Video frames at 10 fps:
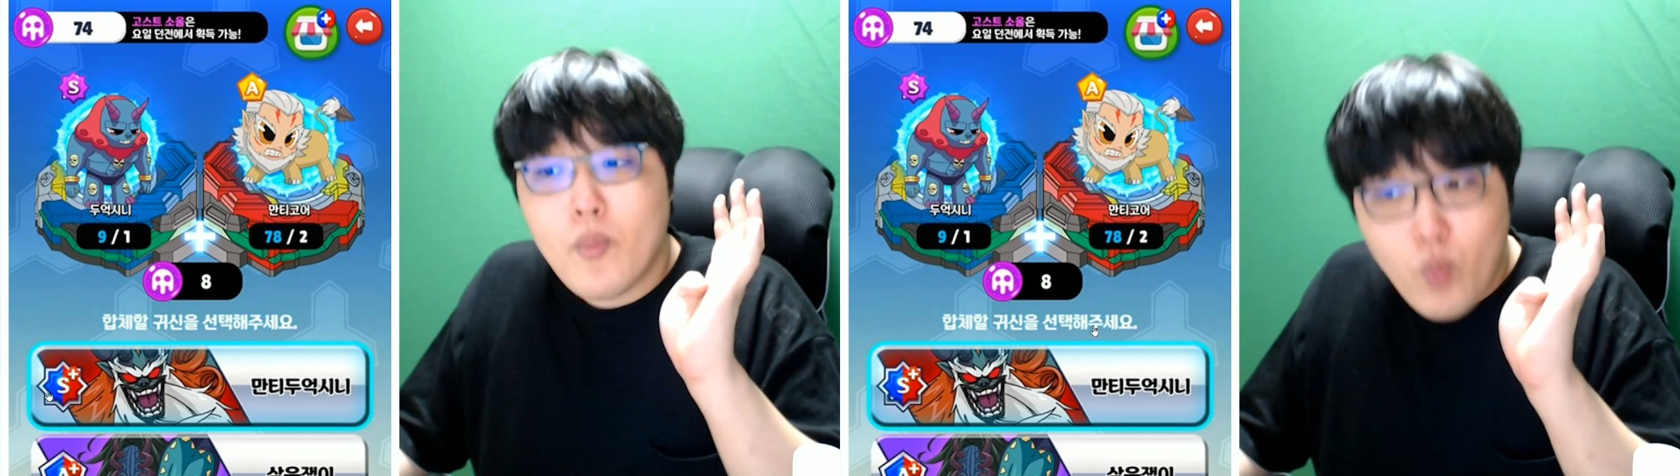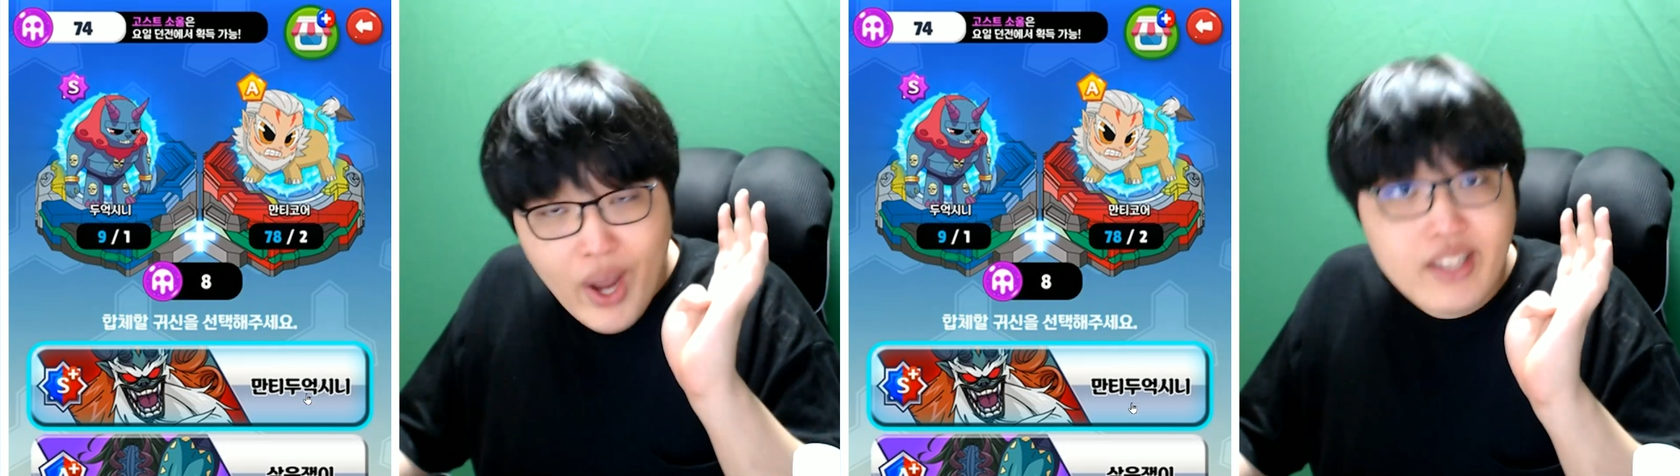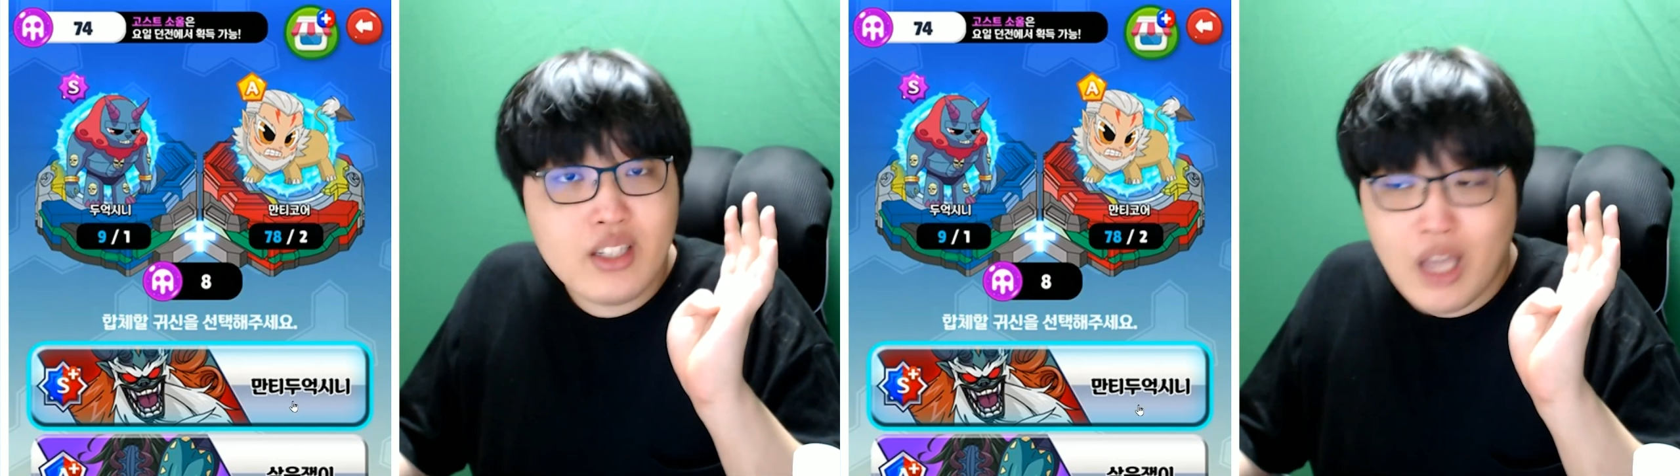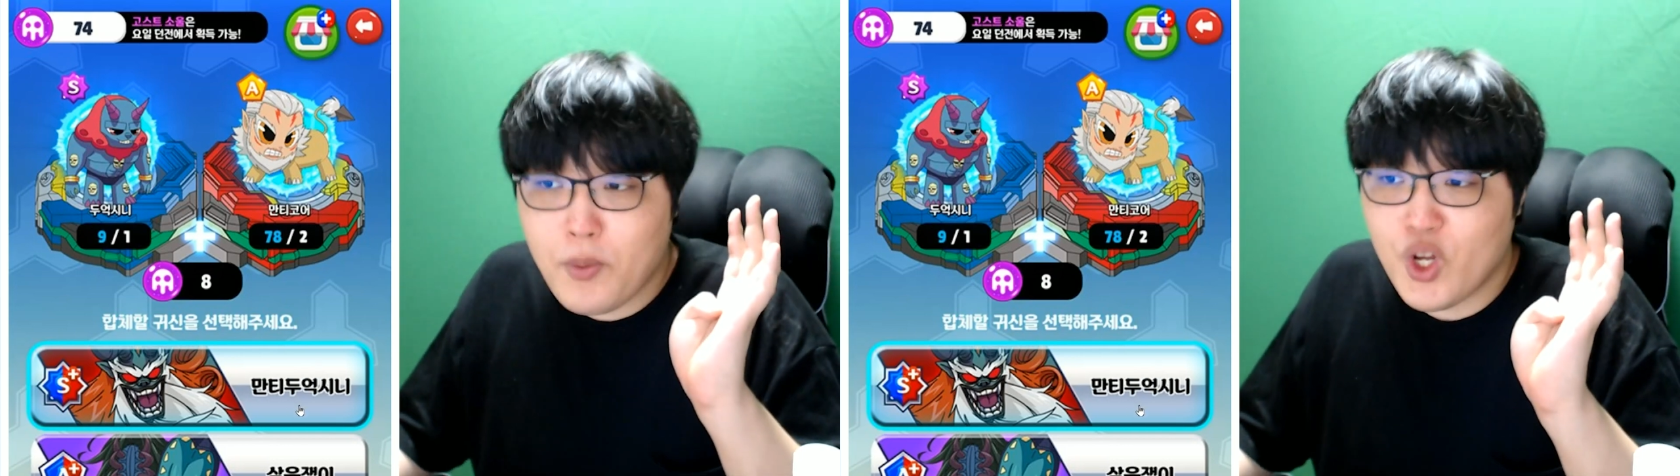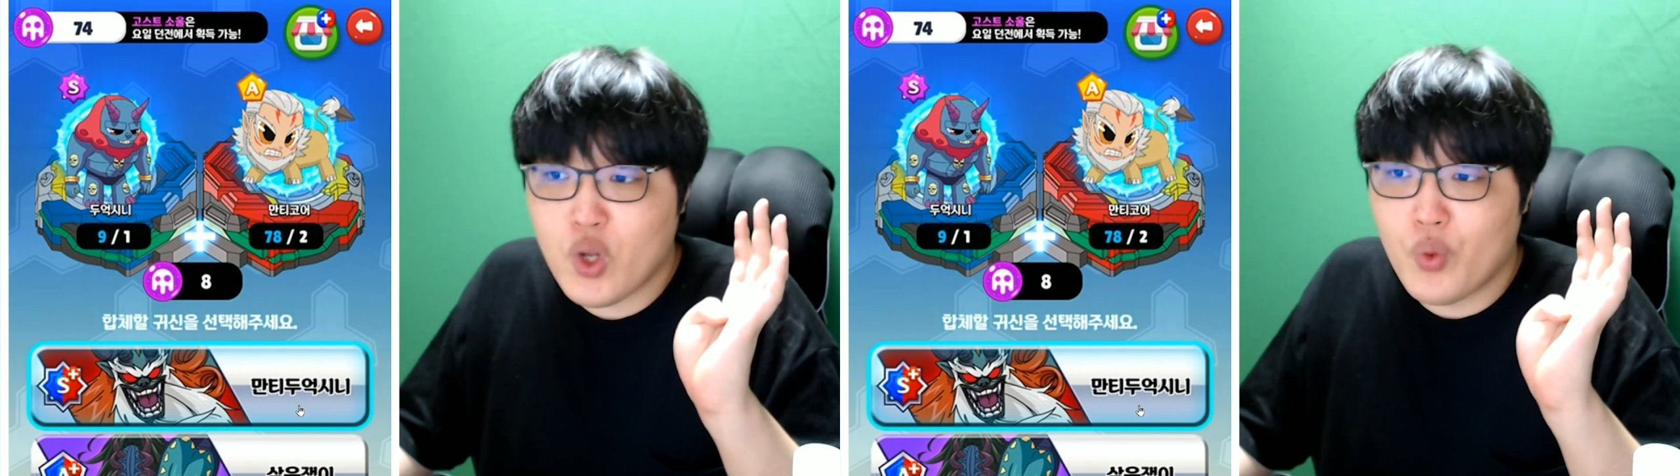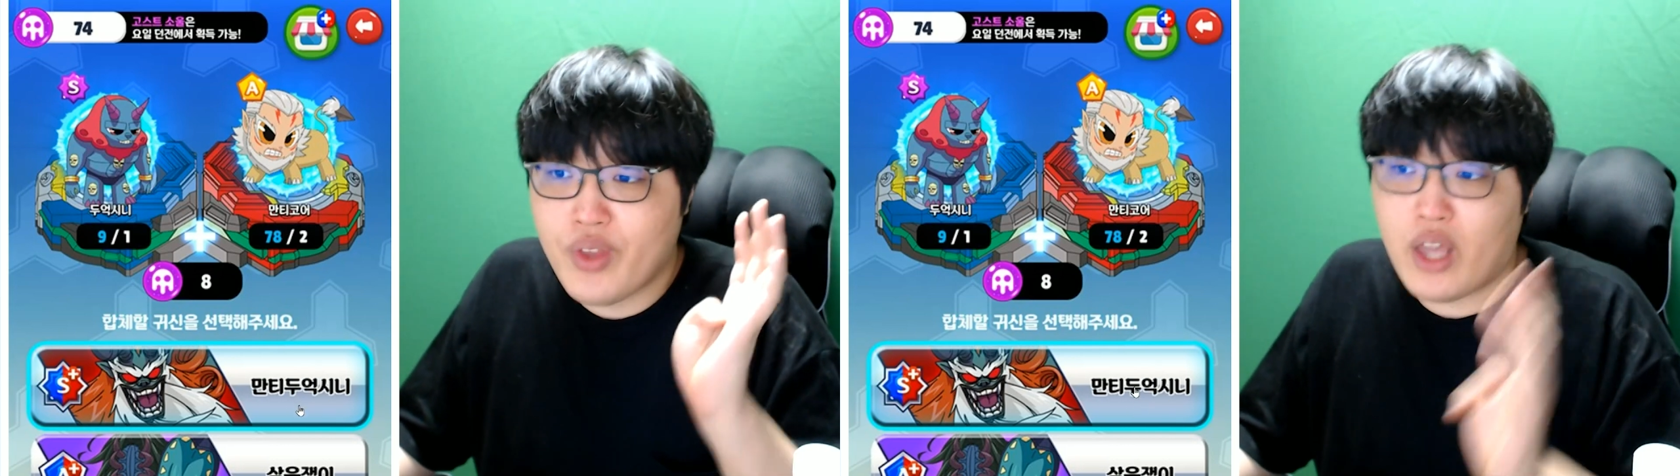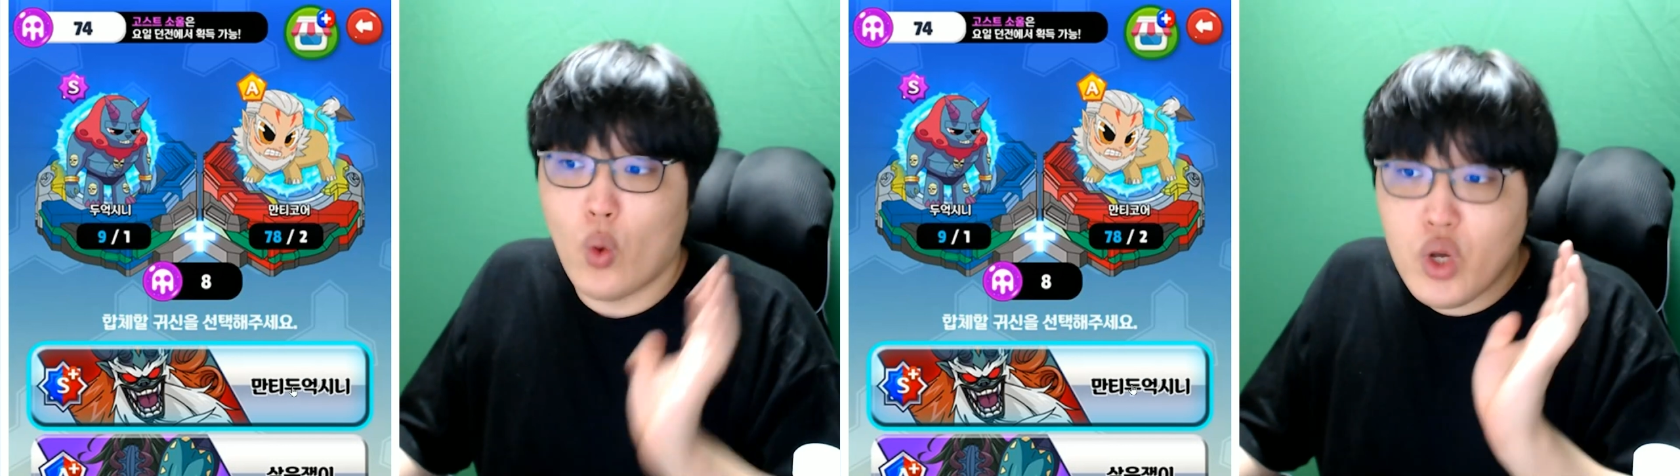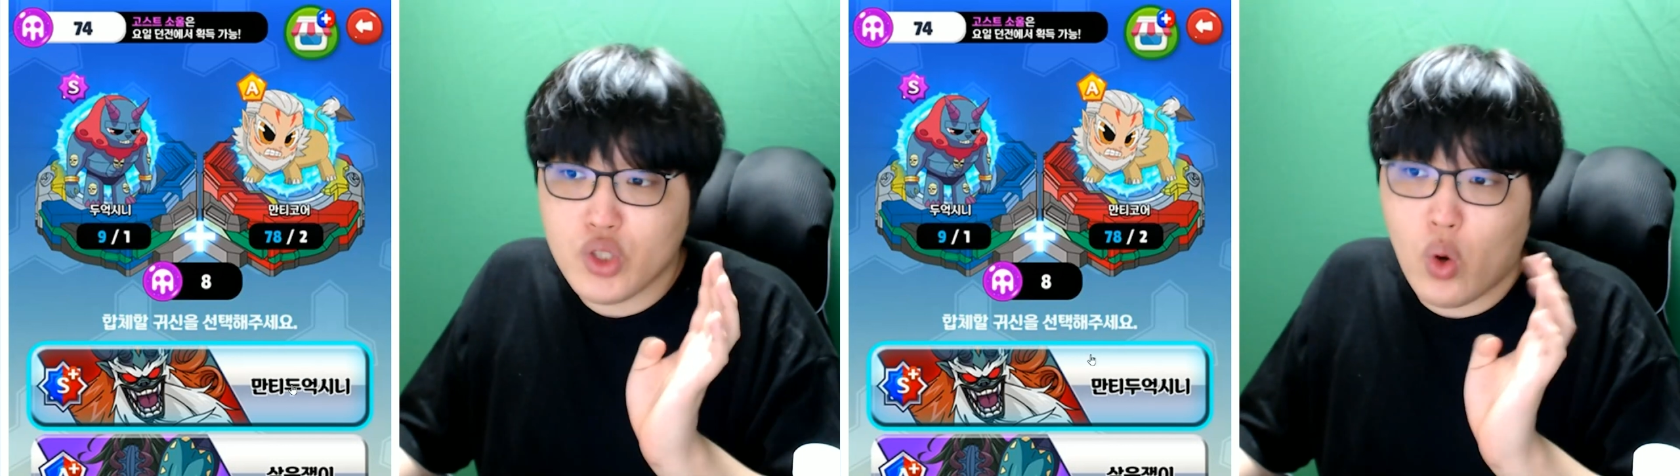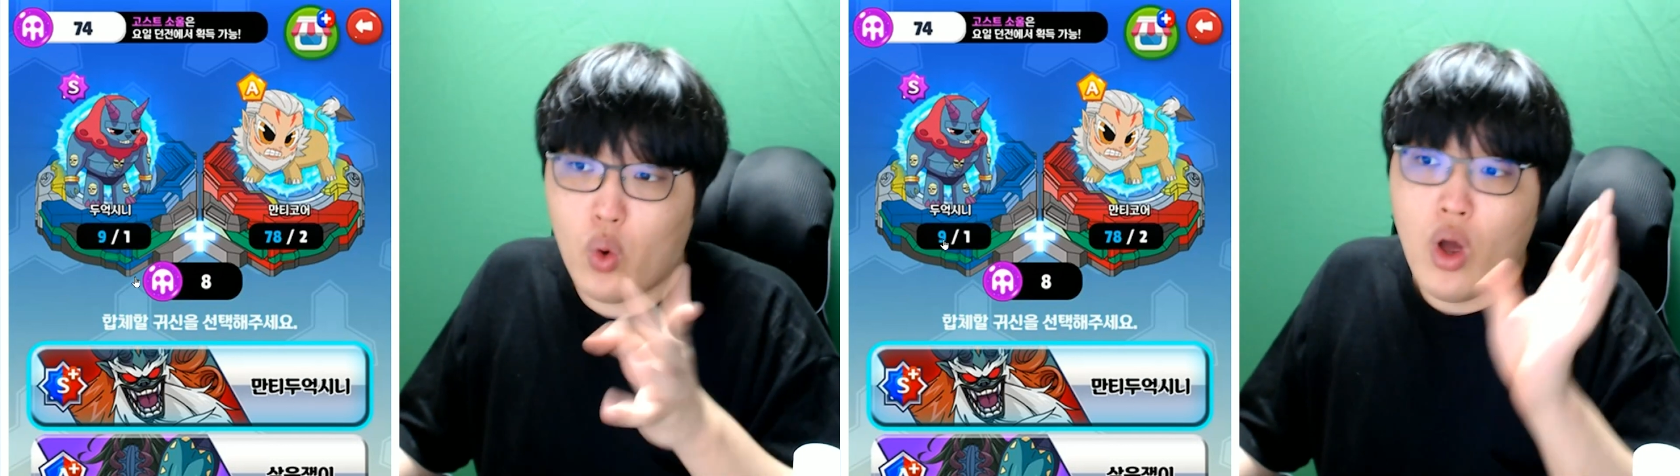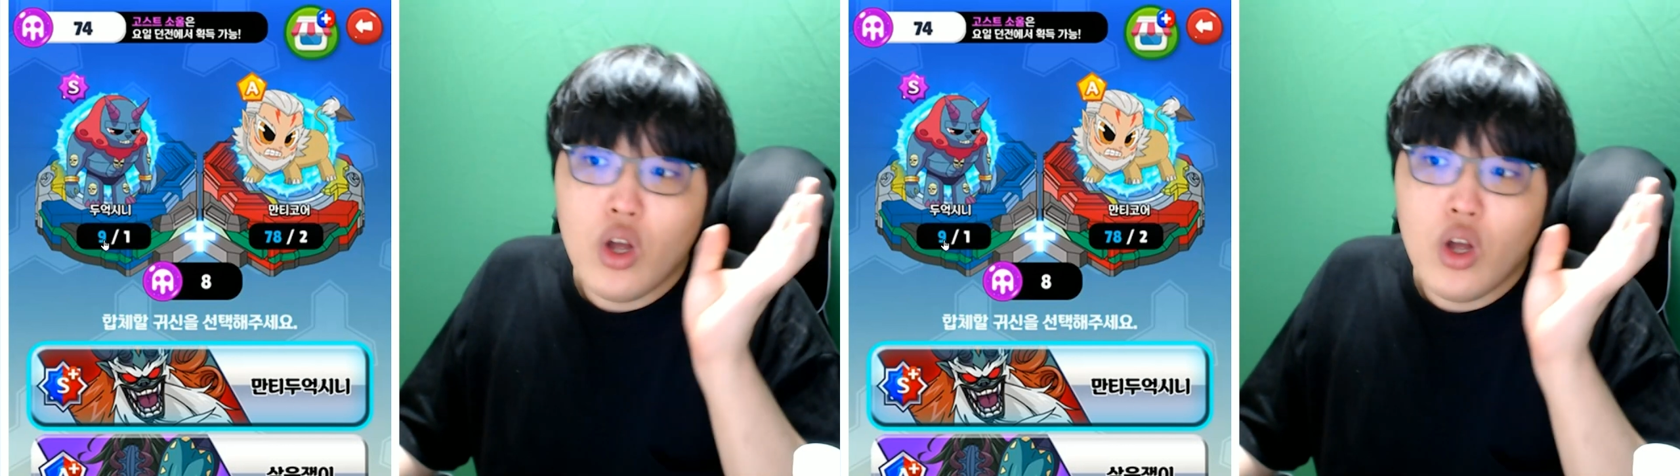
획득해버리는 건데 여기서